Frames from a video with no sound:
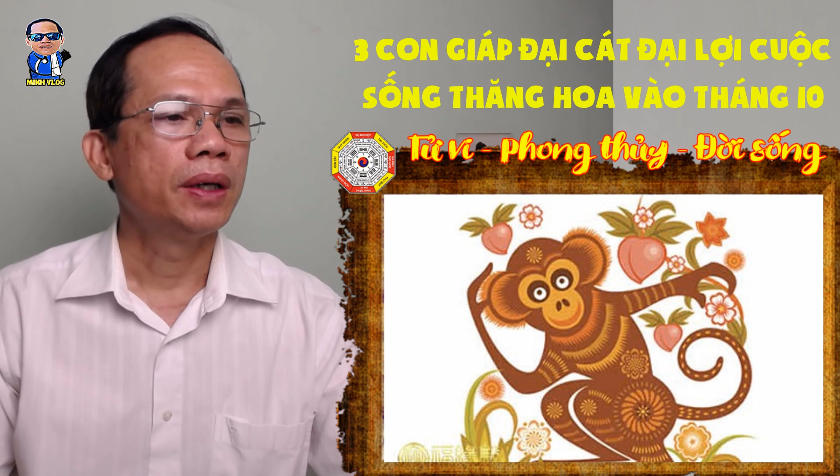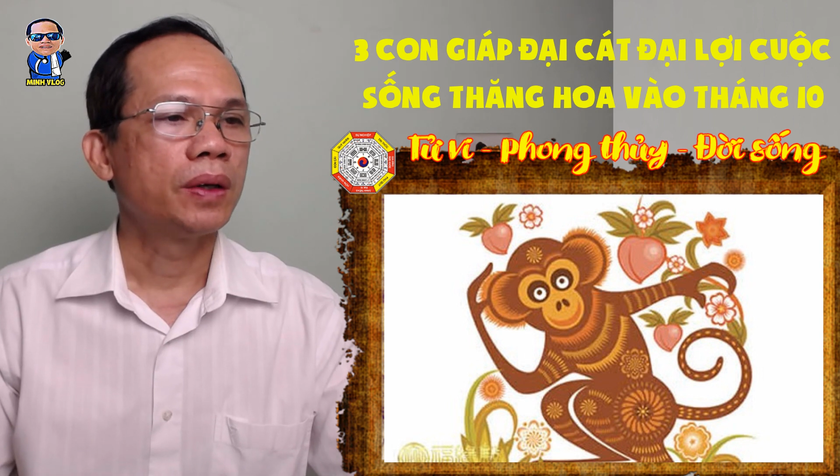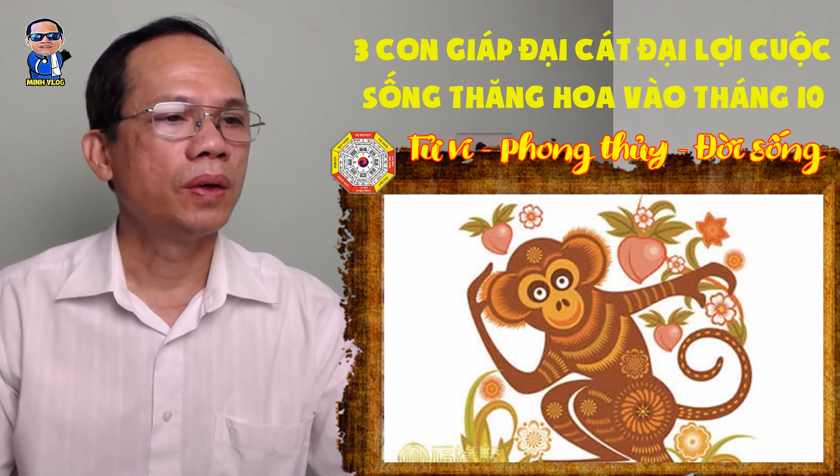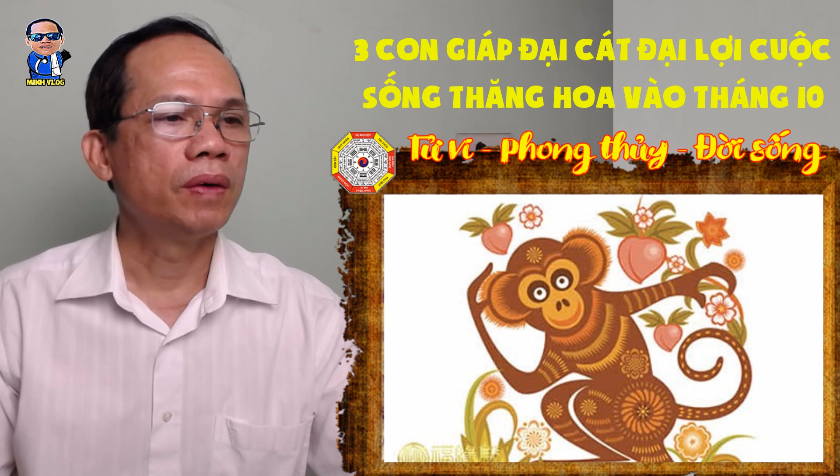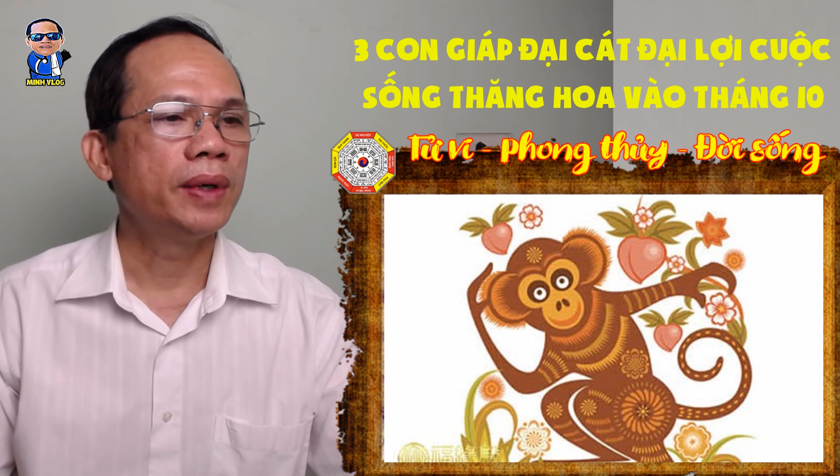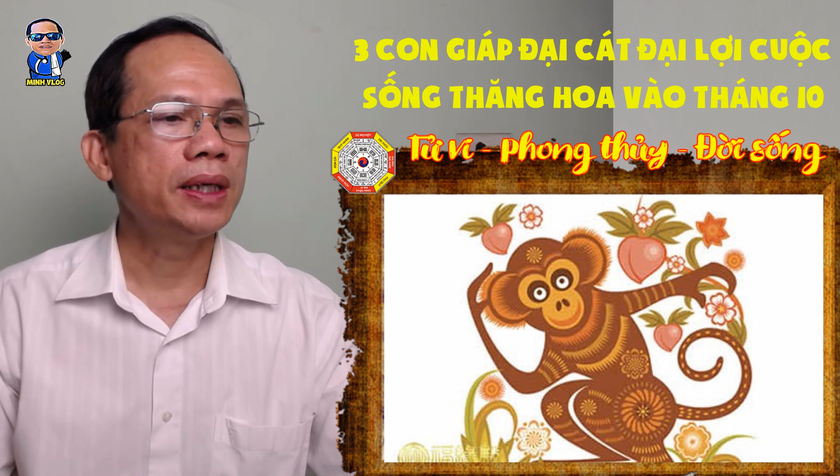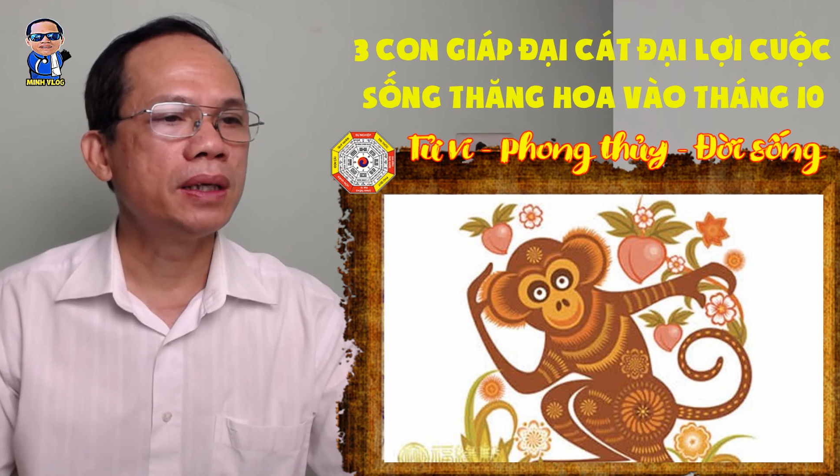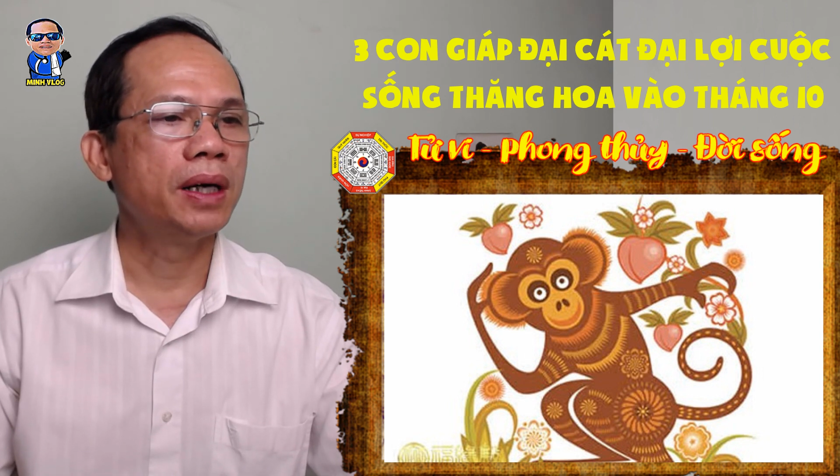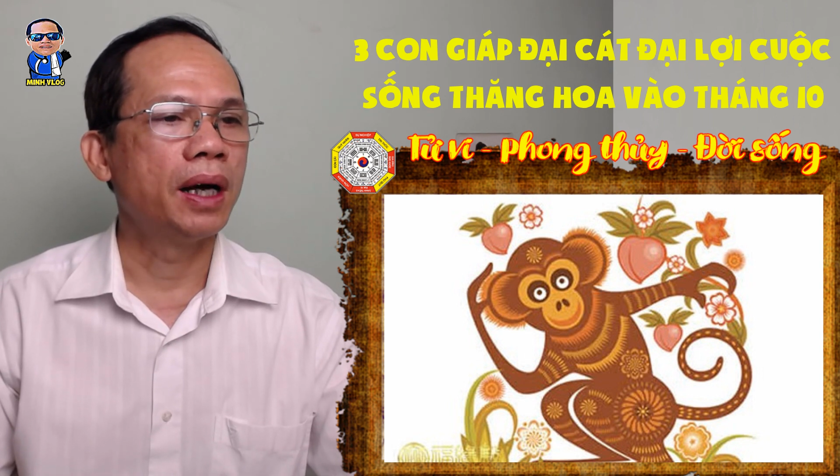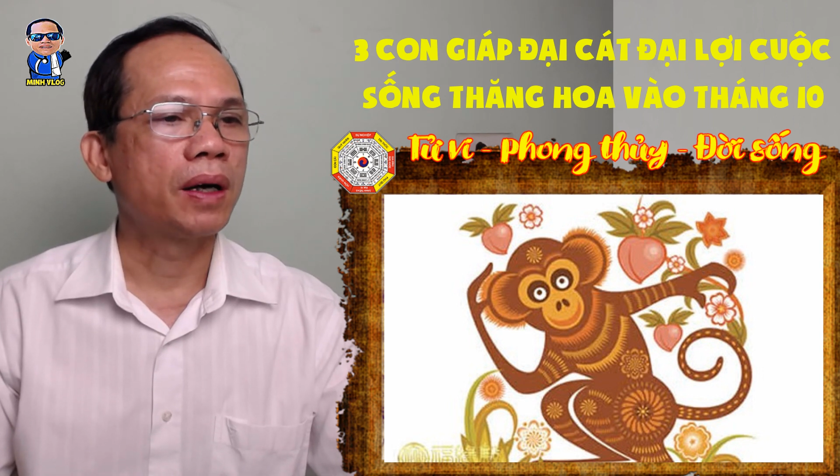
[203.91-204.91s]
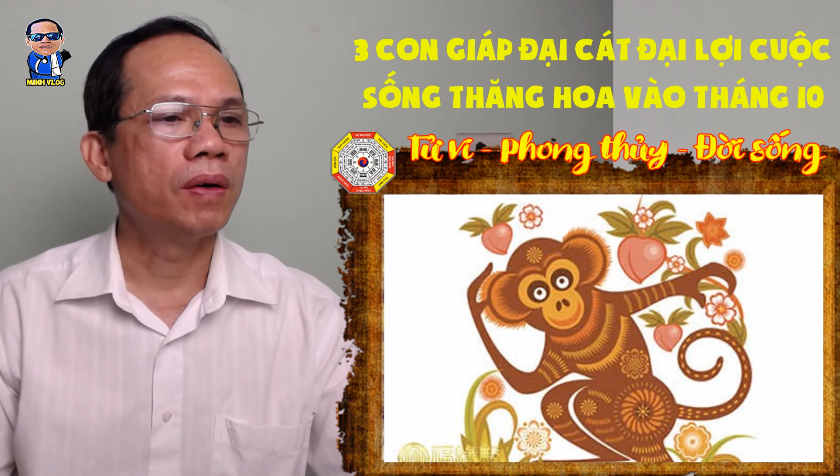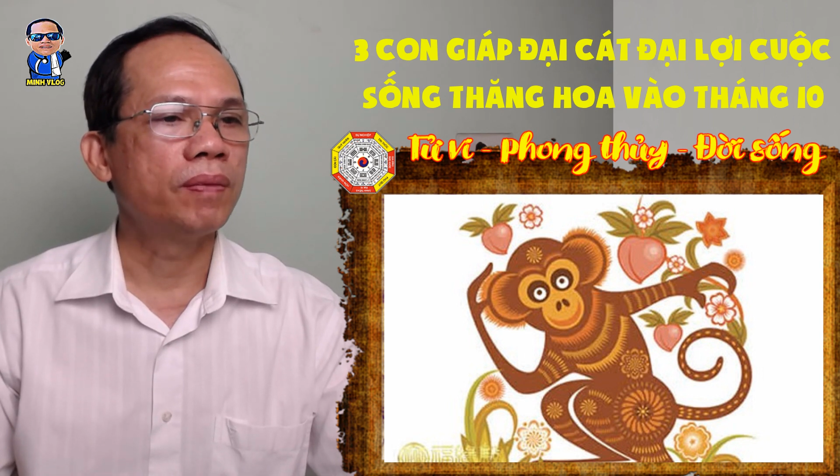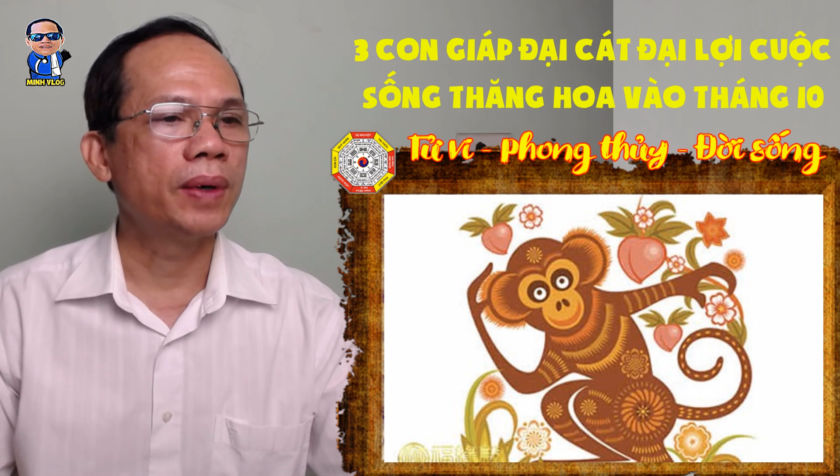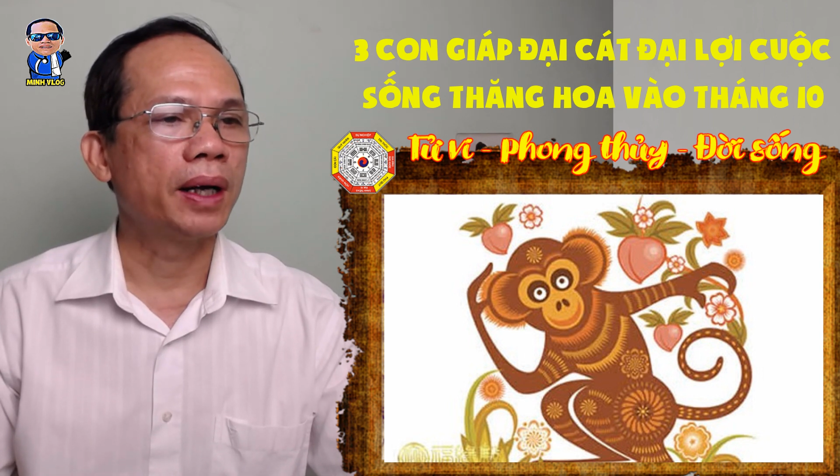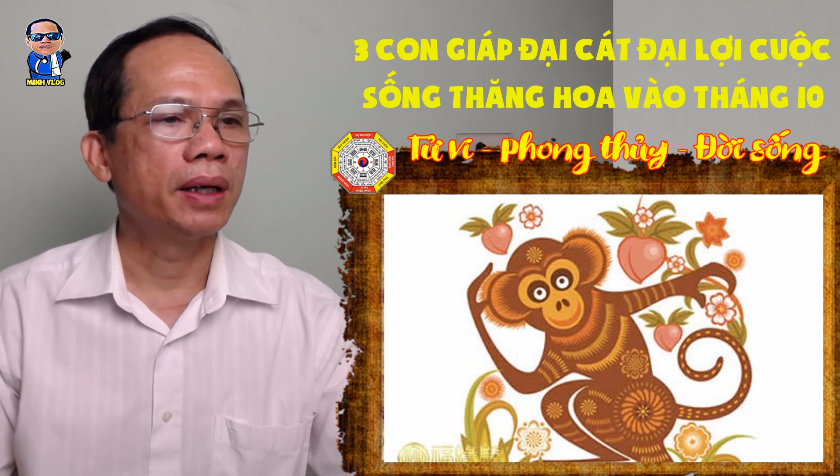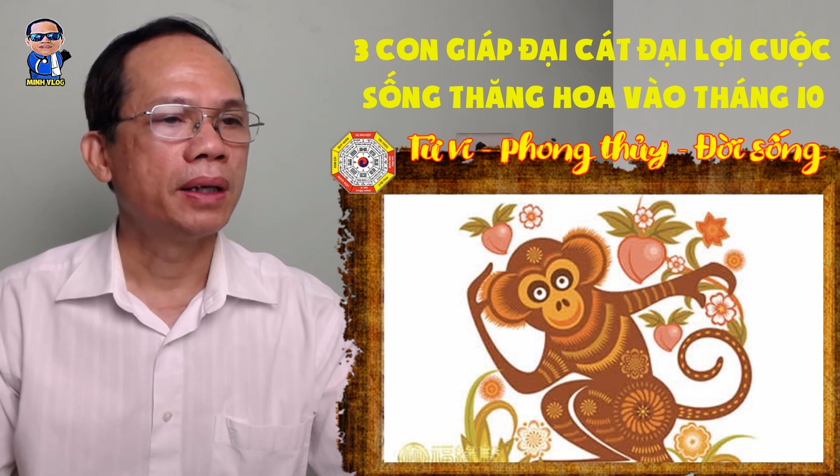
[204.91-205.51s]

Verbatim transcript: Đối với những người không phải